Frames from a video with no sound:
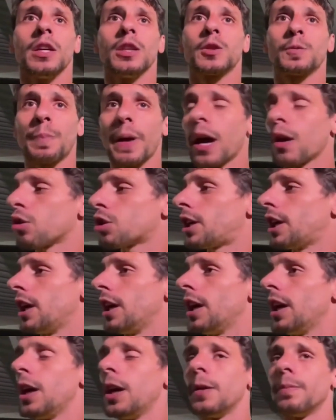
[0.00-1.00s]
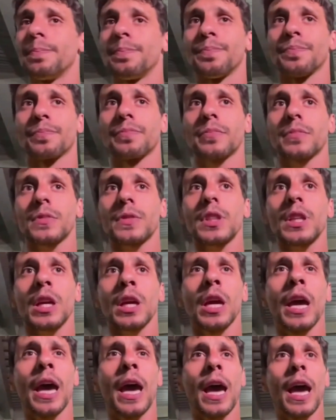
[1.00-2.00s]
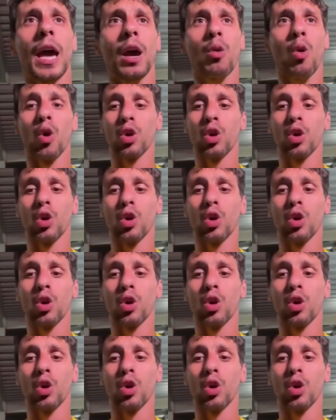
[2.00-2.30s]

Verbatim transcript: Espero que é,